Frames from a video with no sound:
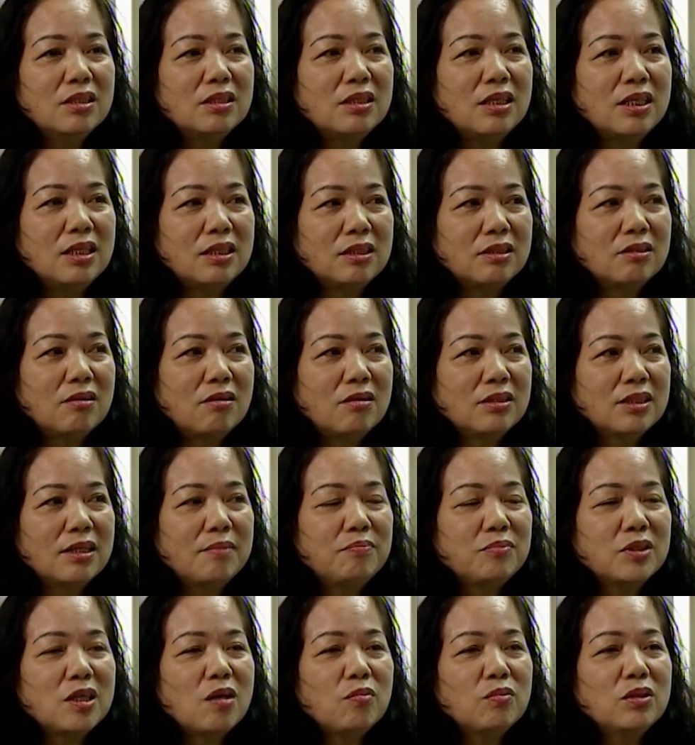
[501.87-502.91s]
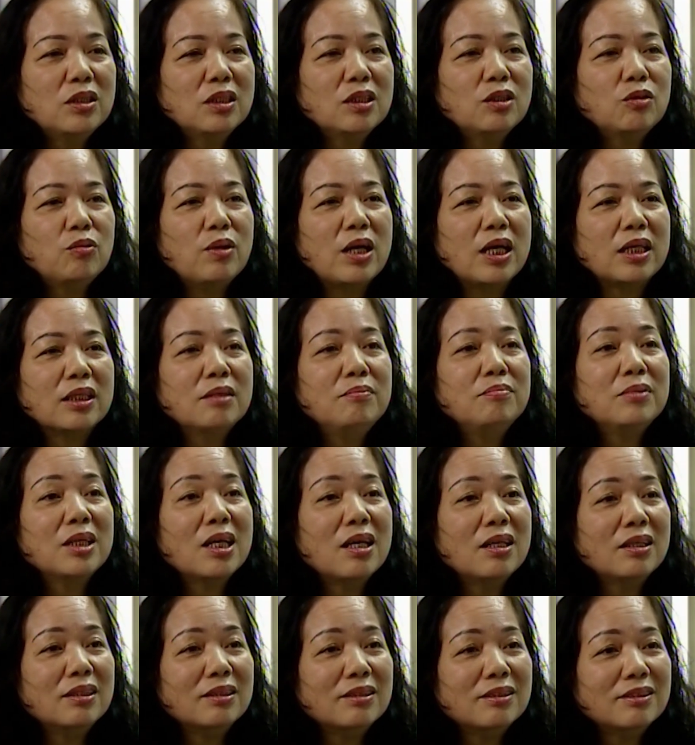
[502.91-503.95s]
để cho chăm sóc cái sức khỏe tâm
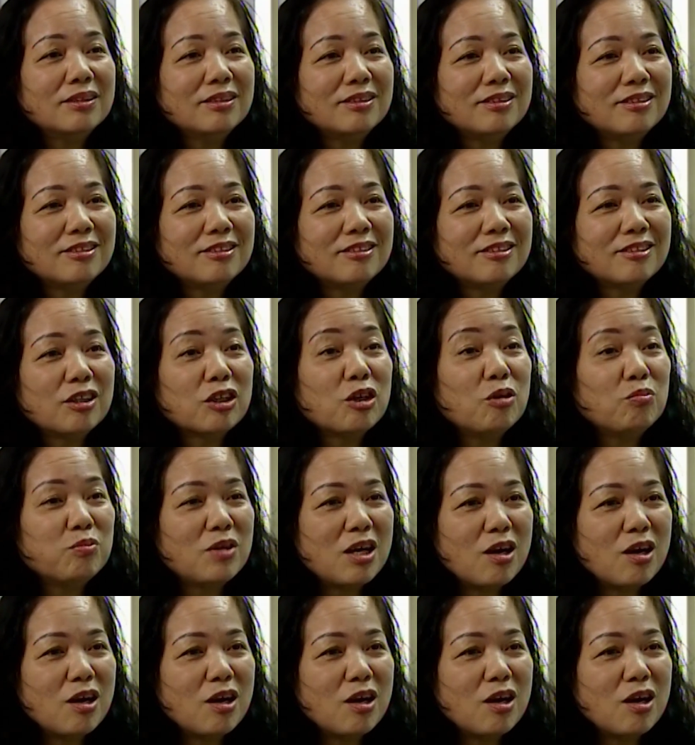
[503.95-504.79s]
thần cho cộng